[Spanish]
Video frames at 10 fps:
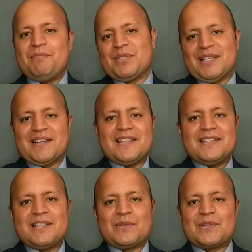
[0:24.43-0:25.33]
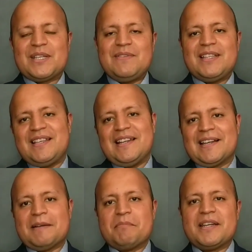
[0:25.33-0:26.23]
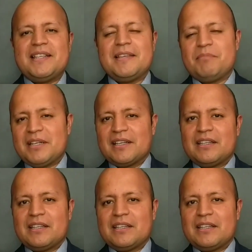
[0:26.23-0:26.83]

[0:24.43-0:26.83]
pues que le des a suscríbete y la campanita para